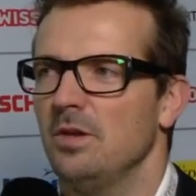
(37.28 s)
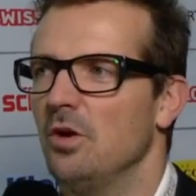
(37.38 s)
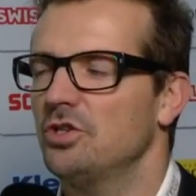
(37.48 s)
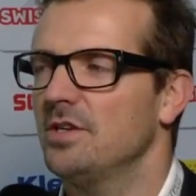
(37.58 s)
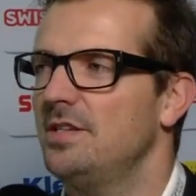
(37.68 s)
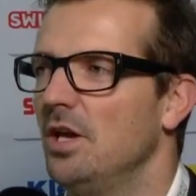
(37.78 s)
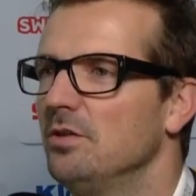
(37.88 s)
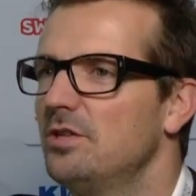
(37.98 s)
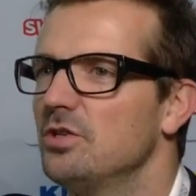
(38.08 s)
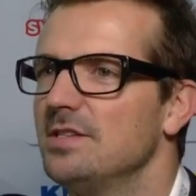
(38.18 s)
Ja, ist kein
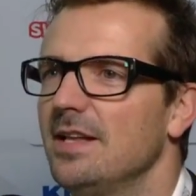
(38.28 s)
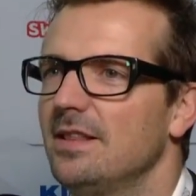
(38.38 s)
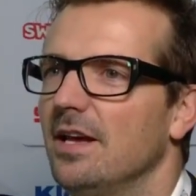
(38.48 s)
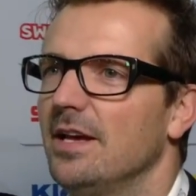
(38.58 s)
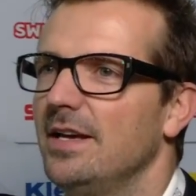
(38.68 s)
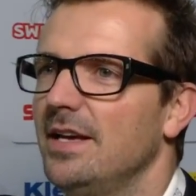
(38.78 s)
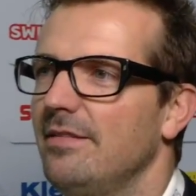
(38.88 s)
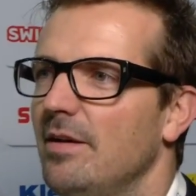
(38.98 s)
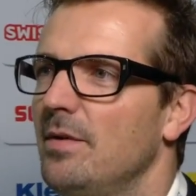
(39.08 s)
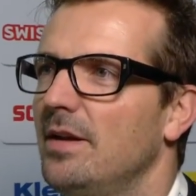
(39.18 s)
Theater. Schlussendlich, äh,
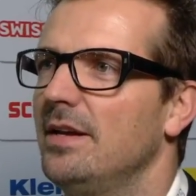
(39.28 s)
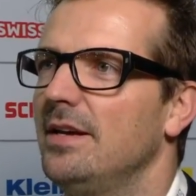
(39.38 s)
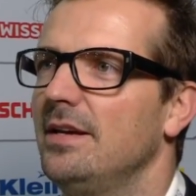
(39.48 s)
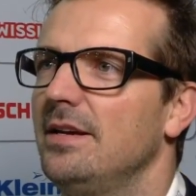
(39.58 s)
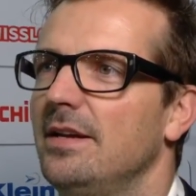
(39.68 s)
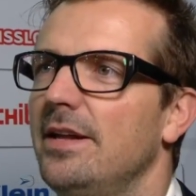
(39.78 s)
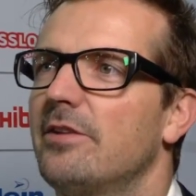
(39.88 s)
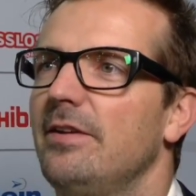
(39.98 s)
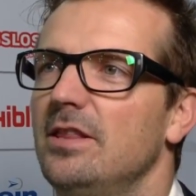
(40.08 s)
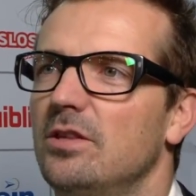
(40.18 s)
wenn man äh, nicht
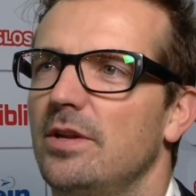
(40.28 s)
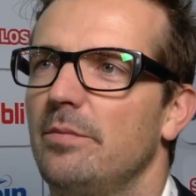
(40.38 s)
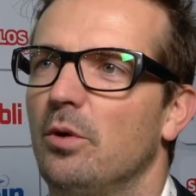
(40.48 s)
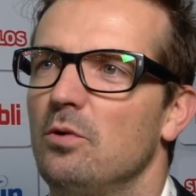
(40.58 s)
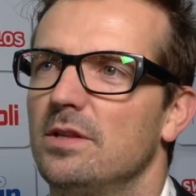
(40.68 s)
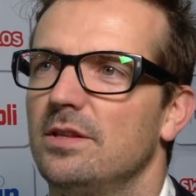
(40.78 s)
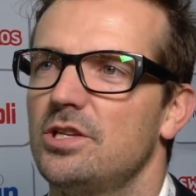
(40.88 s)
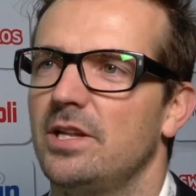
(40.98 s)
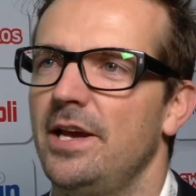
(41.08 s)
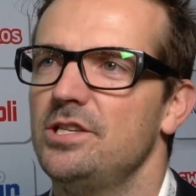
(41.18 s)
gewinnt und nicht punktet, dann
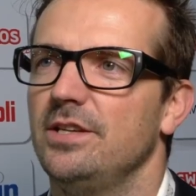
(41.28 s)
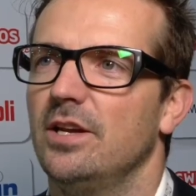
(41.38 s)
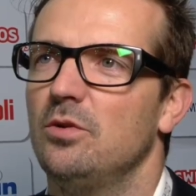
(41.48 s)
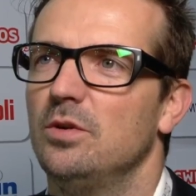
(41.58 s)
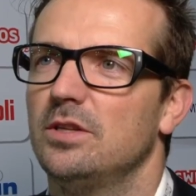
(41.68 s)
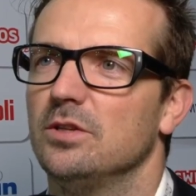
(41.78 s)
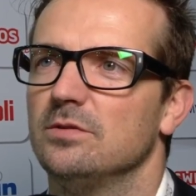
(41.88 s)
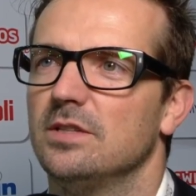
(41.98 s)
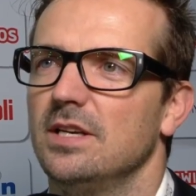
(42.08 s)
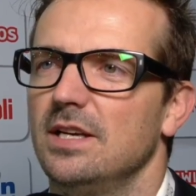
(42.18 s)
ist die Leistung nicht gut.
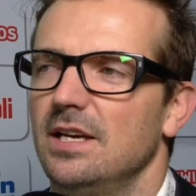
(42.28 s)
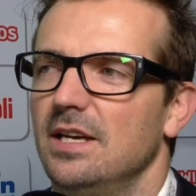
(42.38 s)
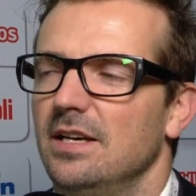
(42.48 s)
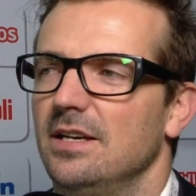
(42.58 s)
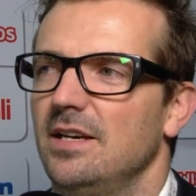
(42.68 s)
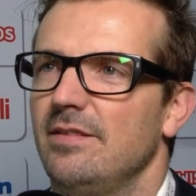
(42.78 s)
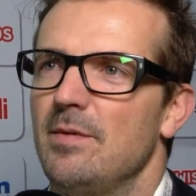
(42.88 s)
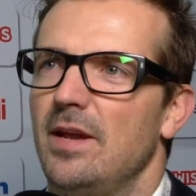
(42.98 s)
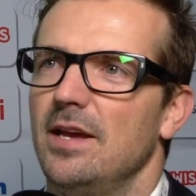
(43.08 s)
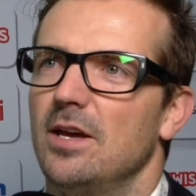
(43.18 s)
Und äh, wenn
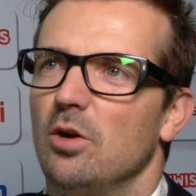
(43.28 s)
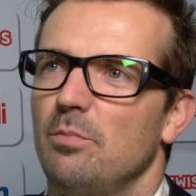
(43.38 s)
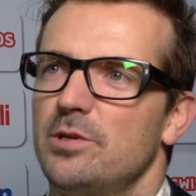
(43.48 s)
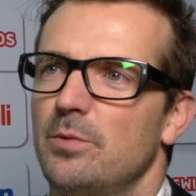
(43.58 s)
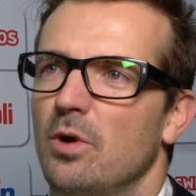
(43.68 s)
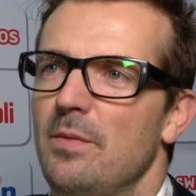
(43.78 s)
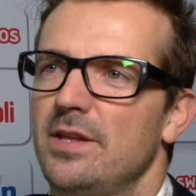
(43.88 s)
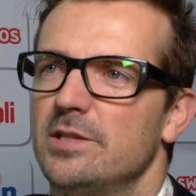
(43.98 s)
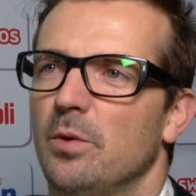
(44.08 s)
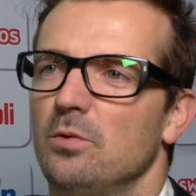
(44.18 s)
man hänger ab ist, braucht man
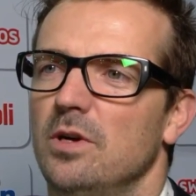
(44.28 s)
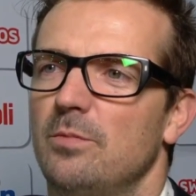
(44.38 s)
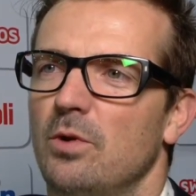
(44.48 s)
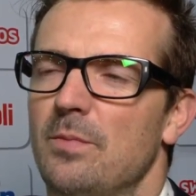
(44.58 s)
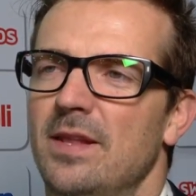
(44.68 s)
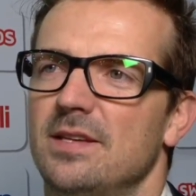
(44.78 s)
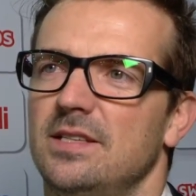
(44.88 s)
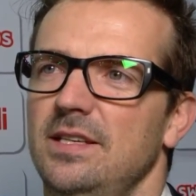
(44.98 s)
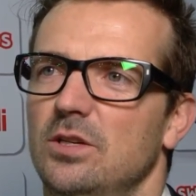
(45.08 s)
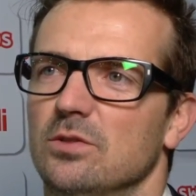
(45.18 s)
den Punkt, braucht man den
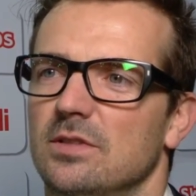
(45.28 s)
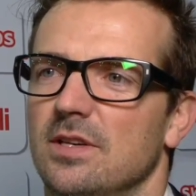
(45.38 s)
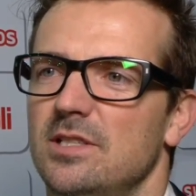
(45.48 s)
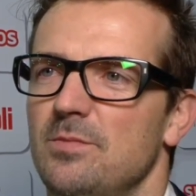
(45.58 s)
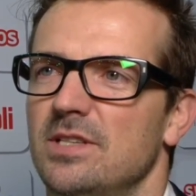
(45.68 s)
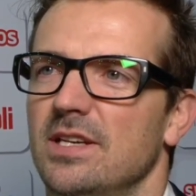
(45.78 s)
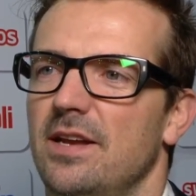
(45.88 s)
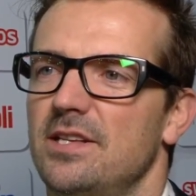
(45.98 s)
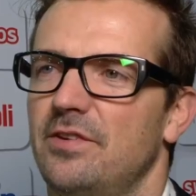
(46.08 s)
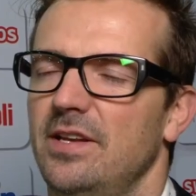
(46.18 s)
Sieg. Und da sind wir sicher
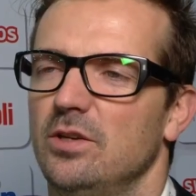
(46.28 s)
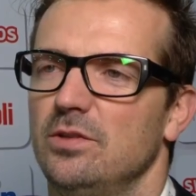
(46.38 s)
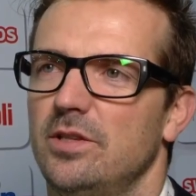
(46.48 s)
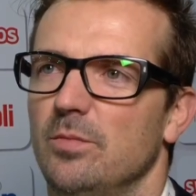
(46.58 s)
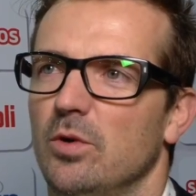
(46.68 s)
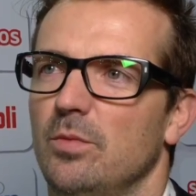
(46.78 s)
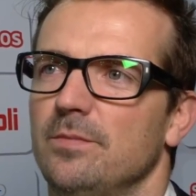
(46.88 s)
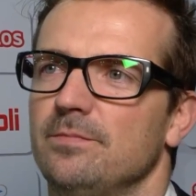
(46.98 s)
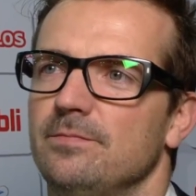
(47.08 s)
nicht zufrieden heute Morgen.